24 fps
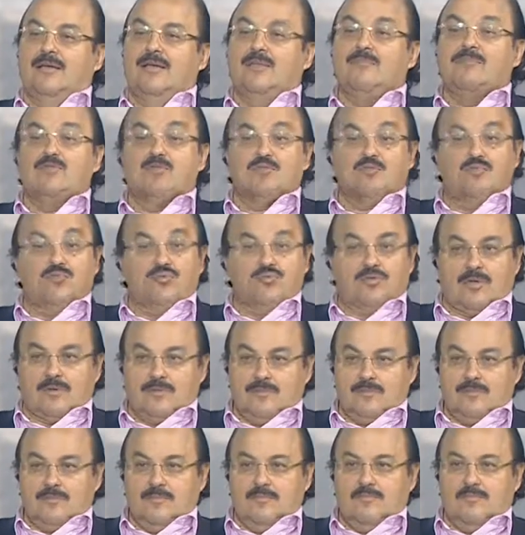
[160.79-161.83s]
المظبوطه
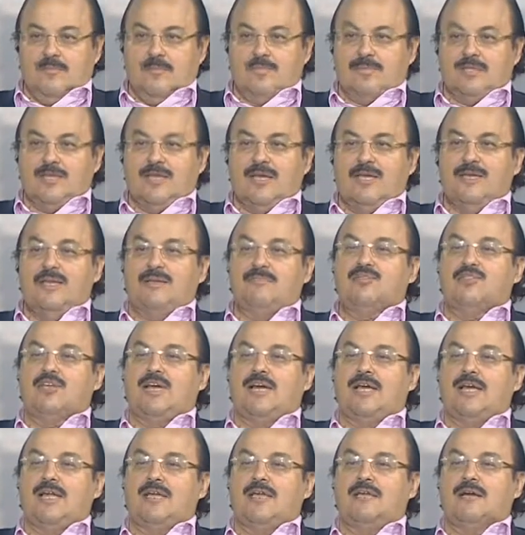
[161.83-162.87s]
تمام ما بتكلمش
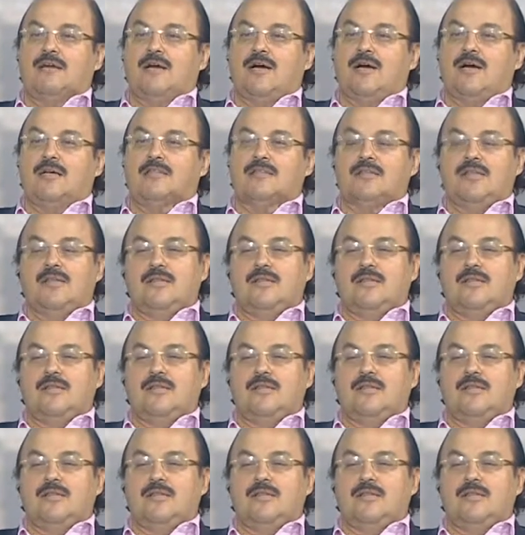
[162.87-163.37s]
على جراحات